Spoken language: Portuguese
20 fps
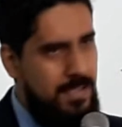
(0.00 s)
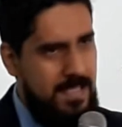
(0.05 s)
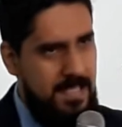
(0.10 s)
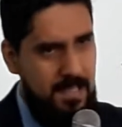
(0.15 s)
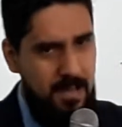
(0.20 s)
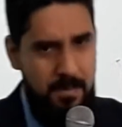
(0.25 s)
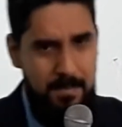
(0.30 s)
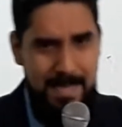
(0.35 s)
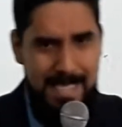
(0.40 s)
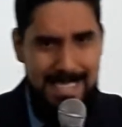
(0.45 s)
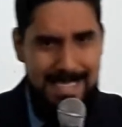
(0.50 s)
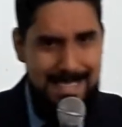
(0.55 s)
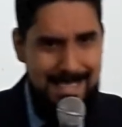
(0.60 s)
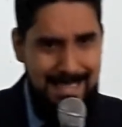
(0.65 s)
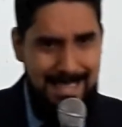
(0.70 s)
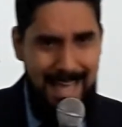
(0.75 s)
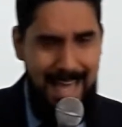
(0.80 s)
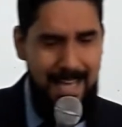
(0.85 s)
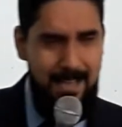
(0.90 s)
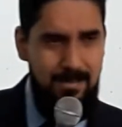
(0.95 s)
o seu
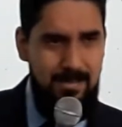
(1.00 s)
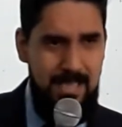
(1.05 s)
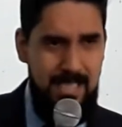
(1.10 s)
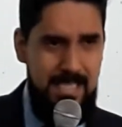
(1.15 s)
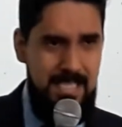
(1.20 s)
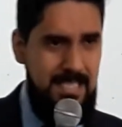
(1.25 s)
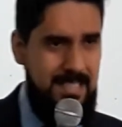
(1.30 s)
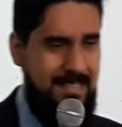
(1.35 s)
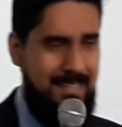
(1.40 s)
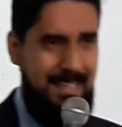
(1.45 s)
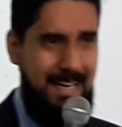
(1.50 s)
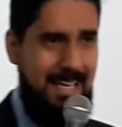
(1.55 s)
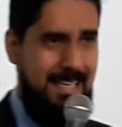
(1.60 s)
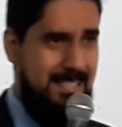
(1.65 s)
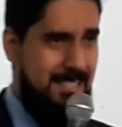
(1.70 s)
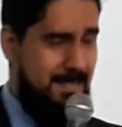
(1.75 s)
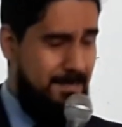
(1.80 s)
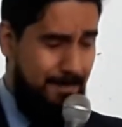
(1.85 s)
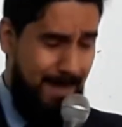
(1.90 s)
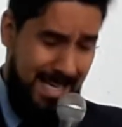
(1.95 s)
ministério ali de
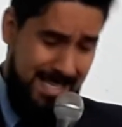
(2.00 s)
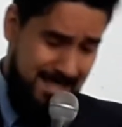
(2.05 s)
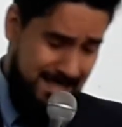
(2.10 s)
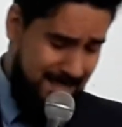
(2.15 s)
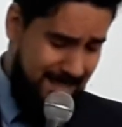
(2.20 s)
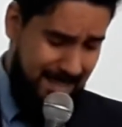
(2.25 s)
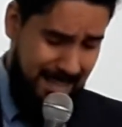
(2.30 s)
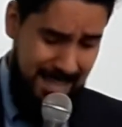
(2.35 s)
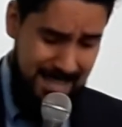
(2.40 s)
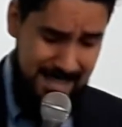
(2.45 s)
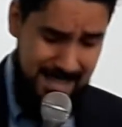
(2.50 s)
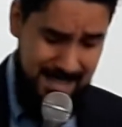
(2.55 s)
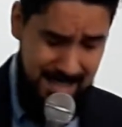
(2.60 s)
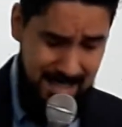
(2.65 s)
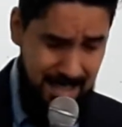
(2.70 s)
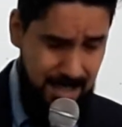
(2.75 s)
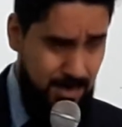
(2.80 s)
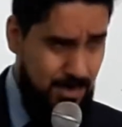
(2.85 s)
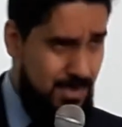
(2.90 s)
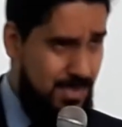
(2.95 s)
três, mais de três
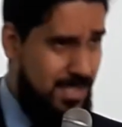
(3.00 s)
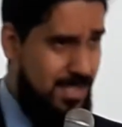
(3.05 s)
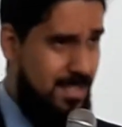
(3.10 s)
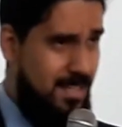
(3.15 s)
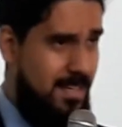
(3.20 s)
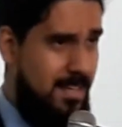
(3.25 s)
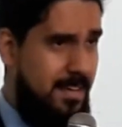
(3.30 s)
anos